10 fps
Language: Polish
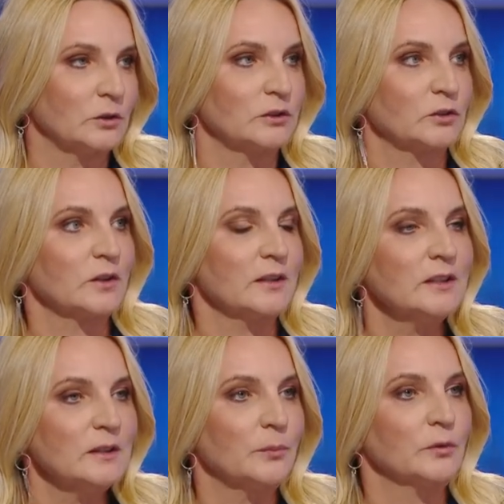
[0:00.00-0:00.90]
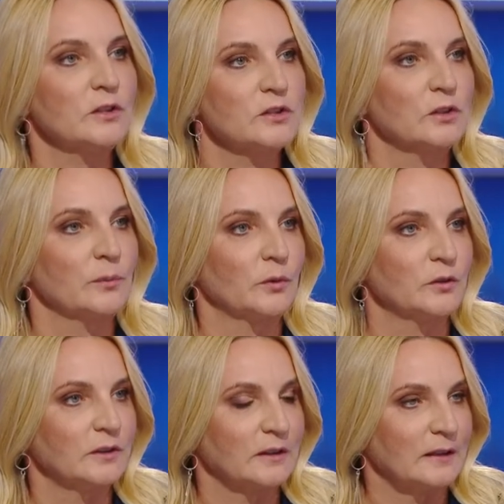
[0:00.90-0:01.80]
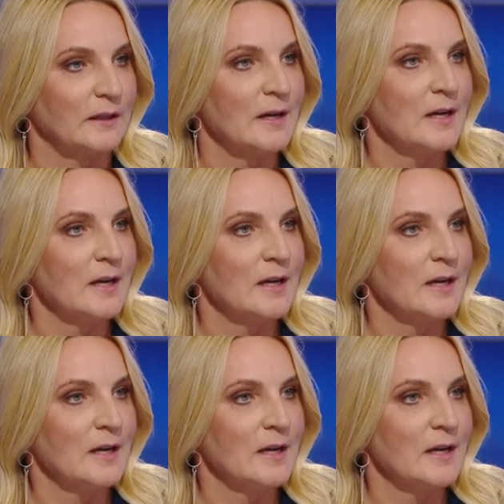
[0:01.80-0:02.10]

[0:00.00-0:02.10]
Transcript: To jest trochę inne podejście do polityki